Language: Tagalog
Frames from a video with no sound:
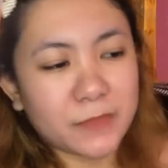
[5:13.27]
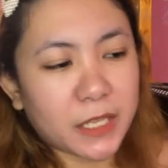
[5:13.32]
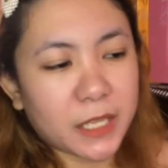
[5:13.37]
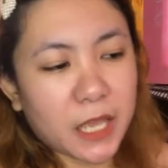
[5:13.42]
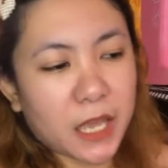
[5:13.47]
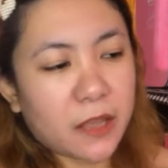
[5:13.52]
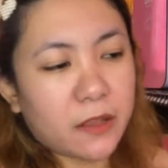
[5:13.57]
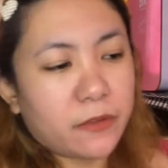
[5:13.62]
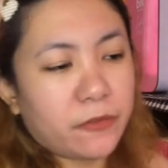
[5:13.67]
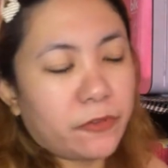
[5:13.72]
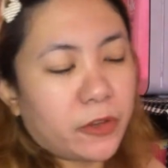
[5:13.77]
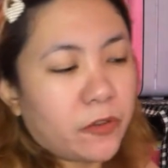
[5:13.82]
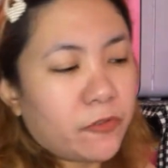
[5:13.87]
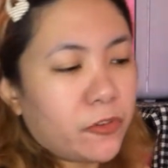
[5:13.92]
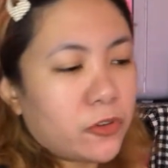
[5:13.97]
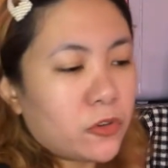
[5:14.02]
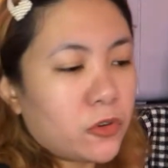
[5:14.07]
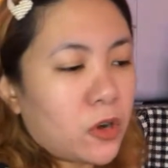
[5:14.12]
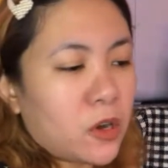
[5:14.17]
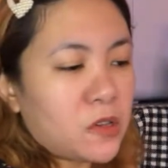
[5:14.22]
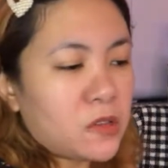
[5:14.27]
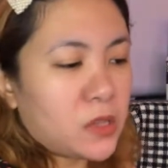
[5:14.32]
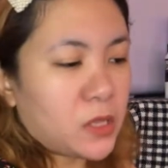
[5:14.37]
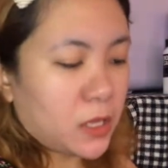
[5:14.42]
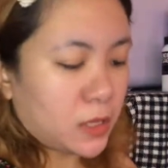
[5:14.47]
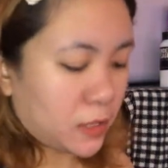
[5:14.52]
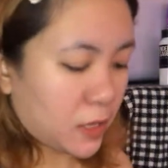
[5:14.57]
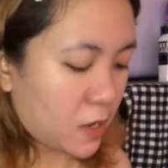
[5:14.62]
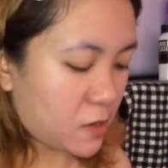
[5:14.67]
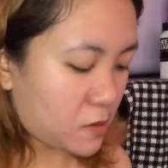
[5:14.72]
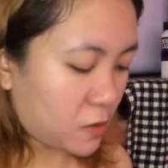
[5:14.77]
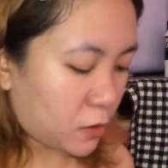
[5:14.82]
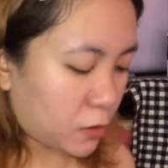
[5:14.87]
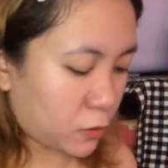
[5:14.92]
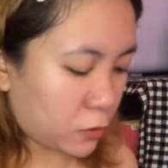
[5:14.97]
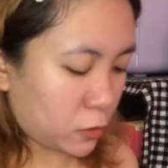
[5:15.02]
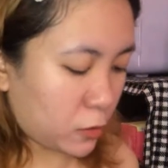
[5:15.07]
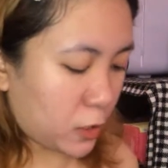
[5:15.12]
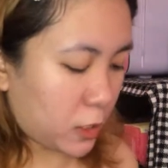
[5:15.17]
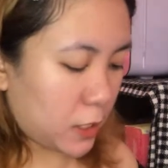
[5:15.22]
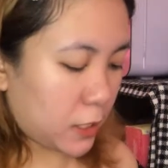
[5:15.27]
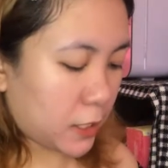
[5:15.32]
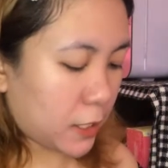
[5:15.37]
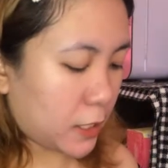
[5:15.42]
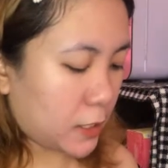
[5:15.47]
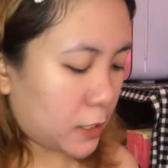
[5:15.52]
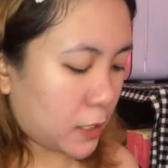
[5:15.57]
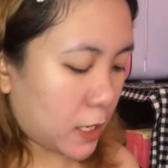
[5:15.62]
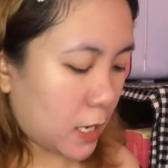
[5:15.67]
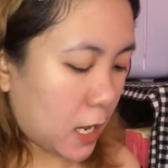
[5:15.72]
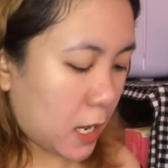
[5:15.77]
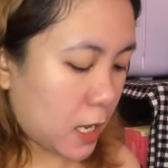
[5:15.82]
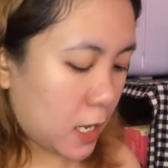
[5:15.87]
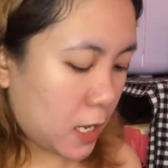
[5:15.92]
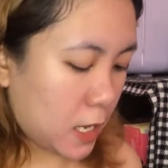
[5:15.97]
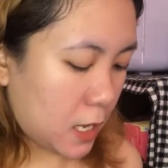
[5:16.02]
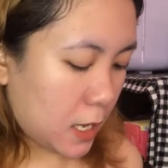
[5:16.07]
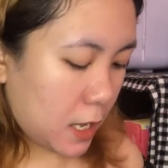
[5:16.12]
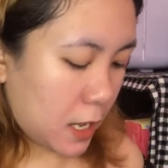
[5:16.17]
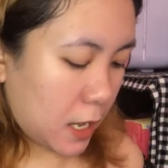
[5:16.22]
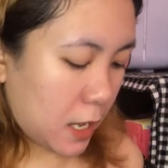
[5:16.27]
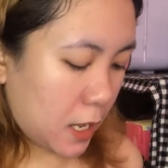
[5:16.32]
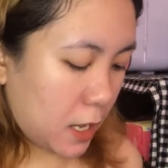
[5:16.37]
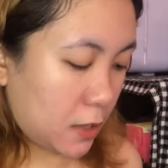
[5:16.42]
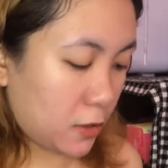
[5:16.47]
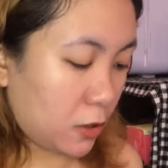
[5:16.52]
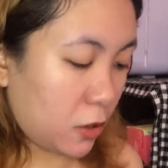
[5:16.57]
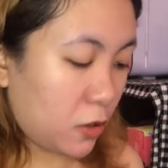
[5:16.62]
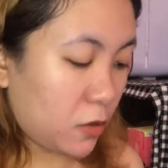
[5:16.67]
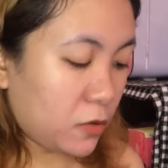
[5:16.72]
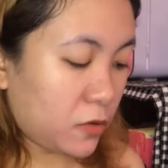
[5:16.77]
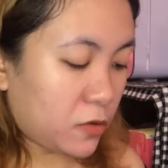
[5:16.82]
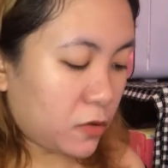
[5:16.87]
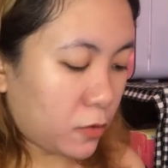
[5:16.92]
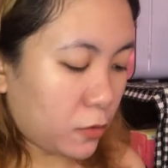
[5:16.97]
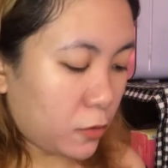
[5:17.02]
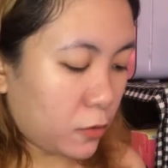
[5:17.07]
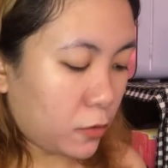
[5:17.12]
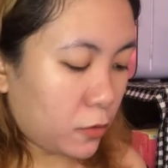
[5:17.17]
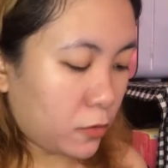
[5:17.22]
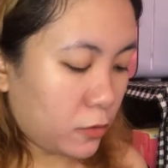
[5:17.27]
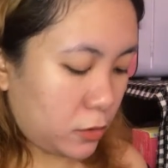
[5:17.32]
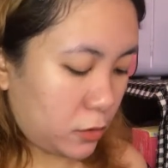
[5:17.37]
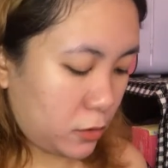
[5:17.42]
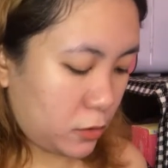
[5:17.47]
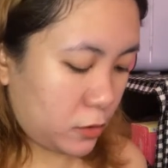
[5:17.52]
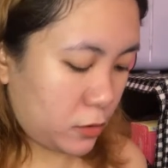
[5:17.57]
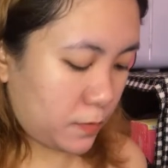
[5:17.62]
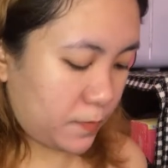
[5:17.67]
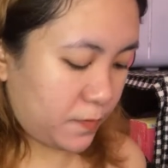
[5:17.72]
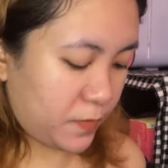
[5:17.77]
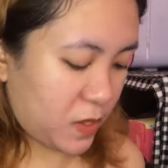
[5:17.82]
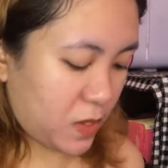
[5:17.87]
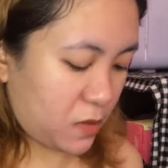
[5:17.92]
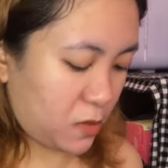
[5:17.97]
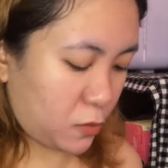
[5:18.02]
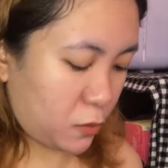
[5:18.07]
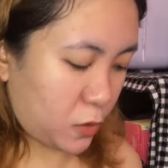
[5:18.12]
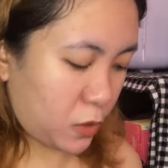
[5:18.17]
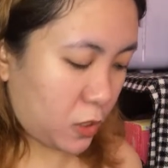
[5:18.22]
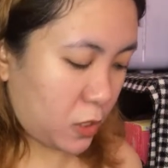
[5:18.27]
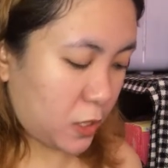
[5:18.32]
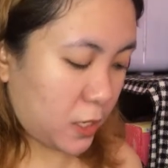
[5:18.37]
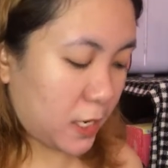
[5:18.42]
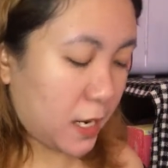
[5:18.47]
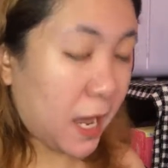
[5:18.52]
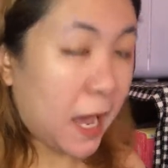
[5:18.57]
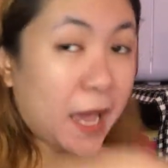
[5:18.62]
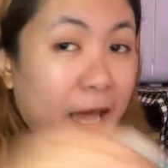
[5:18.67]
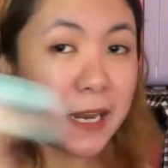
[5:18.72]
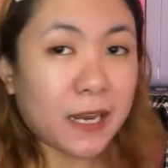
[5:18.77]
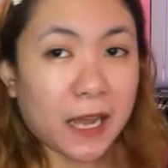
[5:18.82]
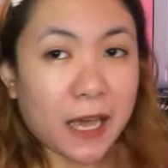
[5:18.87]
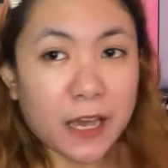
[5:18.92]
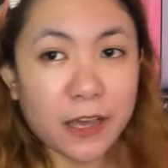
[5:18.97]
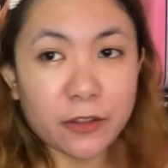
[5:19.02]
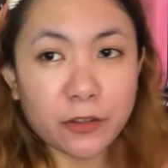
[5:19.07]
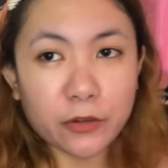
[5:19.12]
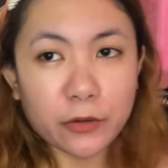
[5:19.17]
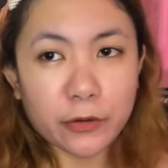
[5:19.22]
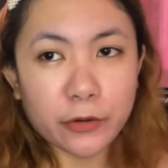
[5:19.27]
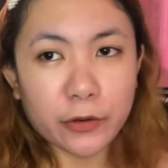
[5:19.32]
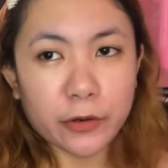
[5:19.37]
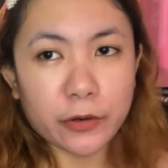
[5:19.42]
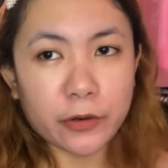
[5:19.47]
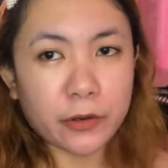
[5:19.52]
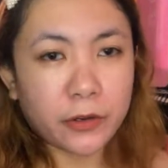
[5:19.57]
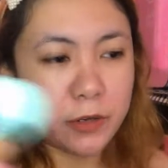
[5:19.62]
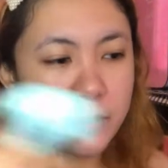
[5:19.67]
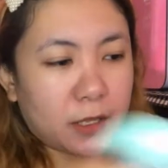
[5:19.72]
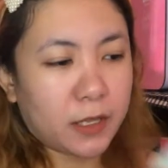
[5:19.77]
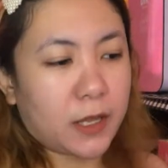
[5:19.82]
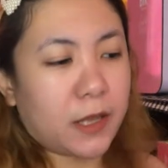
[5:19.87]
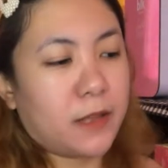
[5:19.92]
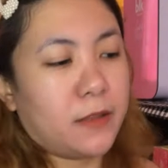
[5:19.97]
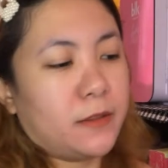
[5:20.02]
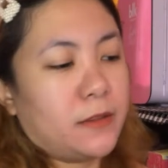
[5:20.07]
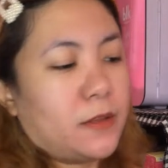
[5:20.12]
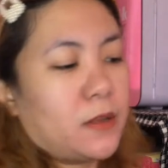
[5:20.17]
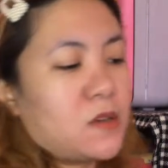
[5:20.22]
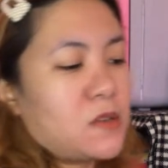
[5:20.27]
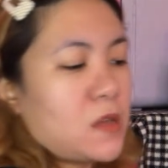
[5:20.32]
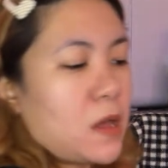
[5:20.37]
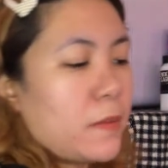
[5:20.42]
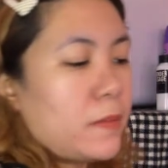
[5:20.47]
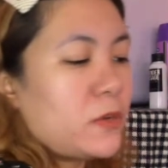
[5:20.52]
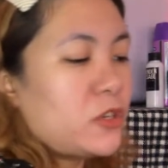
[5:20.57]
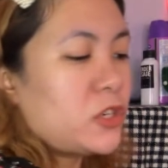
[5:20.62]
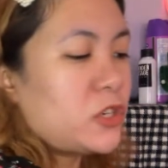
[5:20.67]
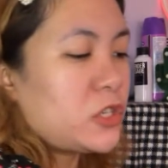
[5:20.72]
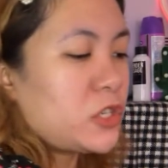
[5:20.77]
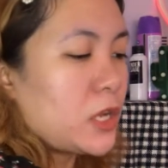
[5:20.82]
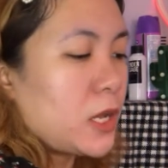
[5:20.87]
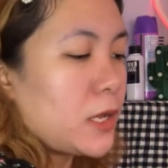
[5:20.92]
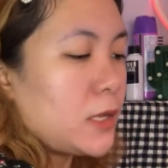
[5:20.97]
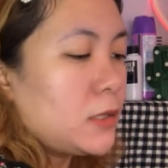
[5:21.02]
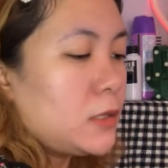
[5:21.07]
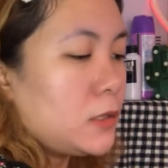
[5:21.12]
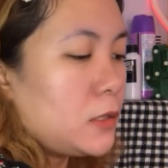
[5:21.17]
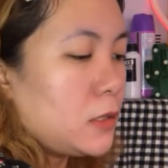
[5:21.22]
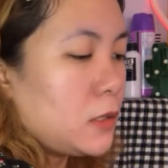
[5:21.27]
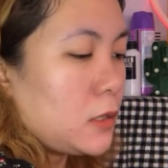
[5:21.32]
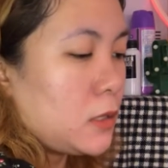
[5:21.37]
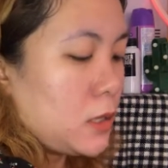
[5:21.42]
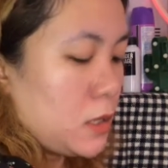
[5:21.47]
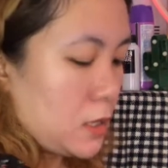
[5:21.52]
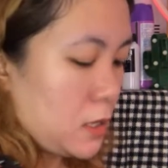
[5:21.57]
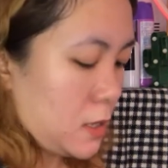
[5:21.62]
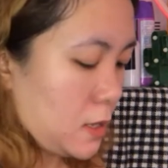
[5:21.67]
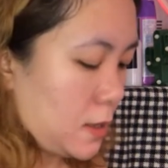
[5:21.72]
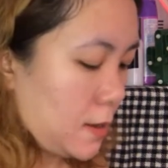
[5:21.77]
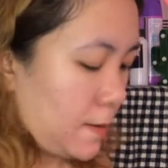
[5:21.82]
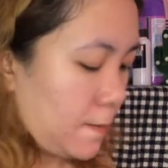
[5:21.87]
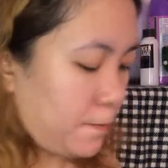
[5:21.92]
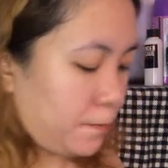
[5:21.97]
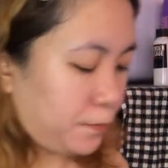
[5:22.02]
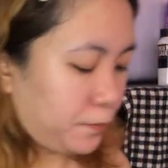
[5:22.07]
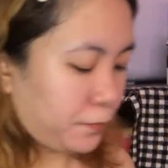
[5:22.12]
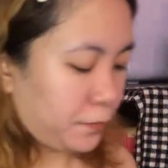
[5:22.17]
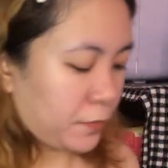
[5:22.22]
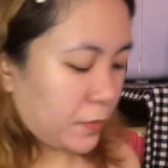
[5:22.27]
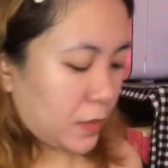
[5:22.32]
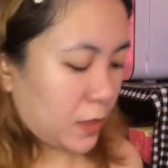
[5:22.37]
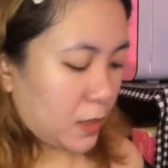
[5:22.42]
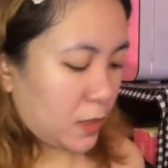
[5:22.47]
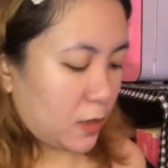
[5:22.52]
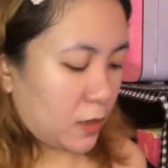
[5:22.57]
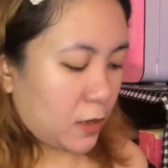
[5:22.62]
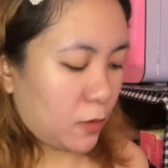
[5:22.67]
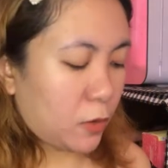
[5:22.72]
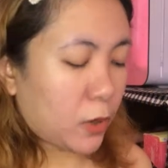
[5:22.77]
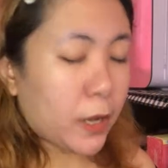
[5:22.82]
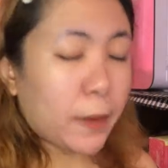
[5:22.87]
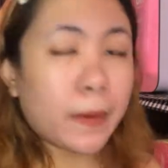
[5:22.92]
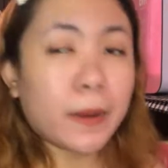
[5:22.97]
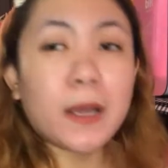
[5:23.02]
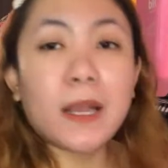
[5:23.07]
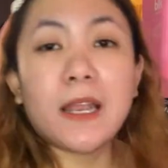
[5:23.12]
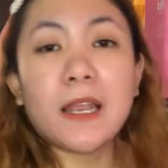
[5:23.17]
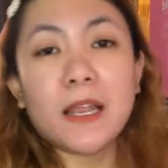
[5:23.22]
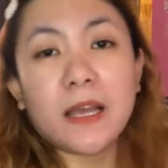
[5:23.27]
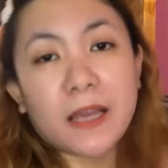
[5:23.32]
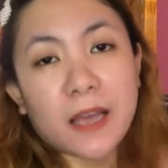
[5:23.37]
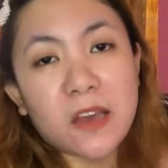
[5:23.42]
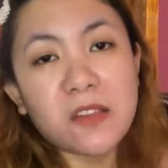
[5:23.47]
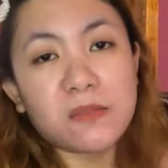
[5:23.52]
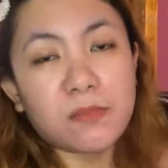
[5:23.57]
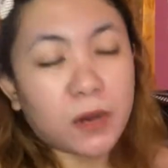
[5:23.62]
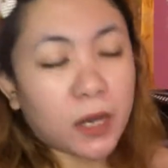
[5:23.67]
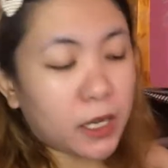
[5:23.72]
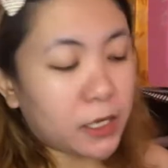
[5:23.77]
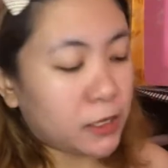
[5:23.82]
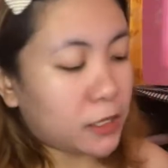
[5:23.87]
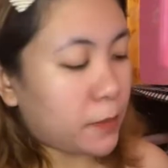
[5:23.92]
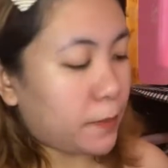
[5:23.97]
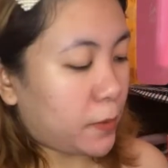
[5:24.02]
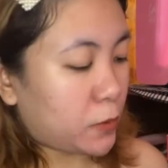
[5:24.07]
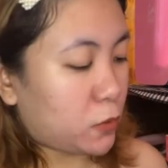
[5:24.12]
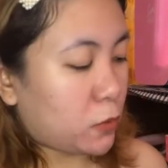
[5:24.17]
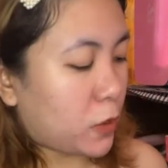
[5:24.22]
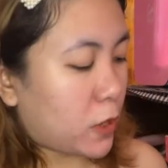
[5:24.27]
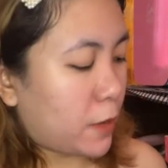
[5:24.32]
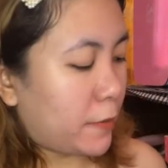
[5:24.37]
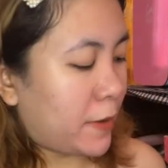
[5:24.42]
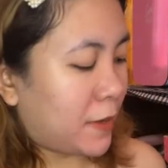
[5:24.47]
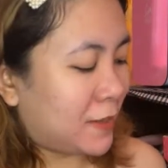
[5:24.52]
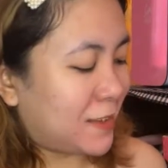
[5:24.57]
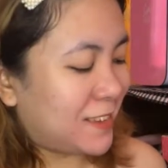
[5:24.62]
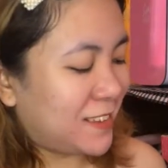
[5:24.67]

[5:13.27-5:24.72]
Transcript: Ayan. Favorite ko kasi yan, guys. Ang cute na nalagyan nila. And also, this one, highlighter. Ayan. Kasama siya dyan. Ayan, huwag kayo magalala guys, mga hindi pa to gamit.